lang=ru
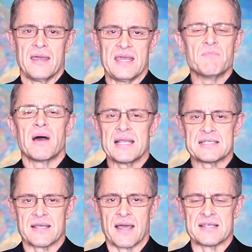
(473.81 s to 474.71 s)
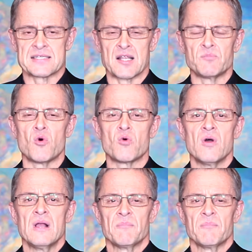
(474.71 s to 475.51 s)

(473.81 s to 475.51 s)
и молиться, и сказать Богу,